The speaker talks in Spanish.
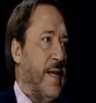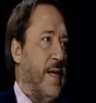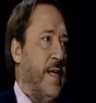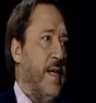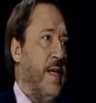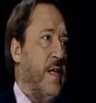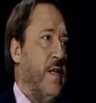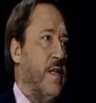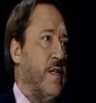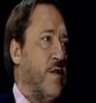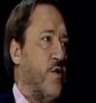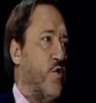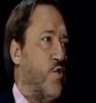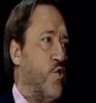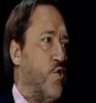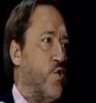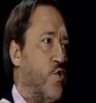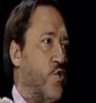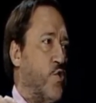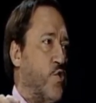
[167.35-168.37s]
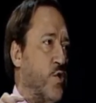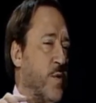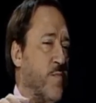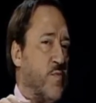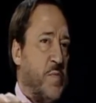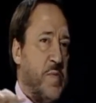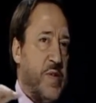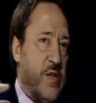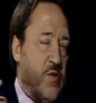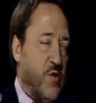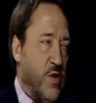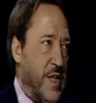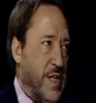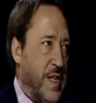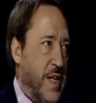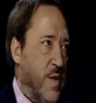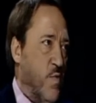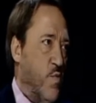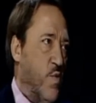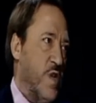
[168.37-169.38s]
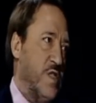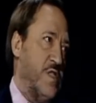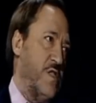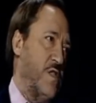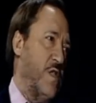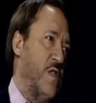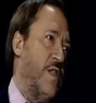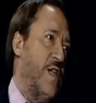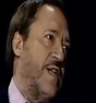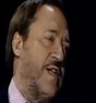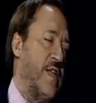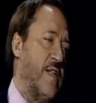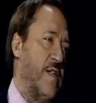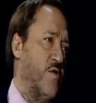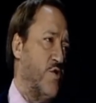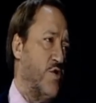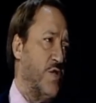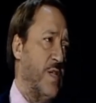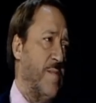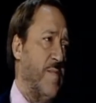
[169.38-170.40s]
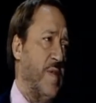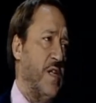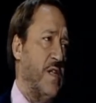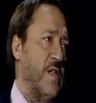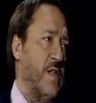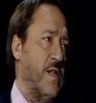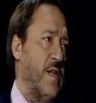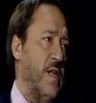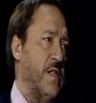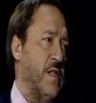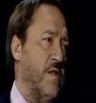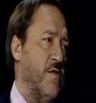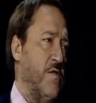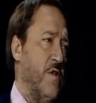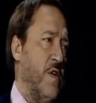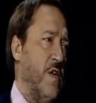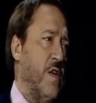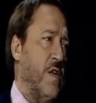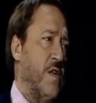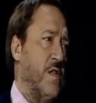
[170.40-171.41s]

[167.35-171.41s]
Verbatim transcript: y hemos mirado las lenguas de alrededor del Mediterráneo